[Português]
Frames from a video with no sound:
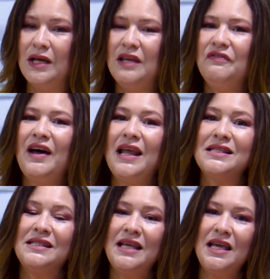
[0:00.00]
que fala
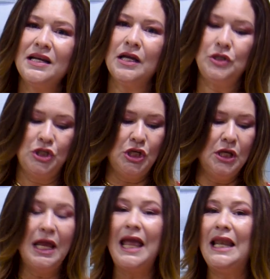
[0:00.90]
acerca
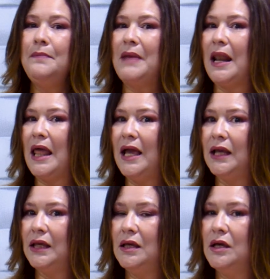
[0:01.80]
de
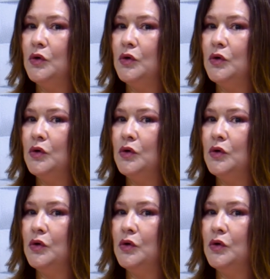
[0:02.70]
Elimeleque,